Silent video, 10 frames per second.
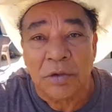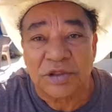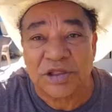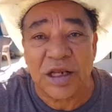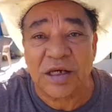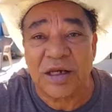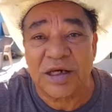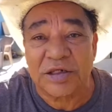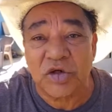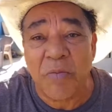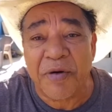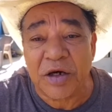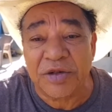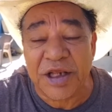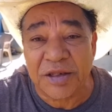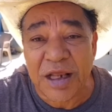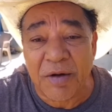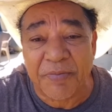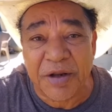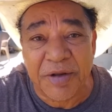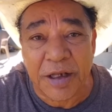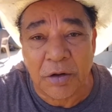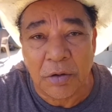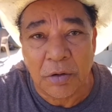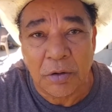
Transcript: Se regresó para donde andaba primero.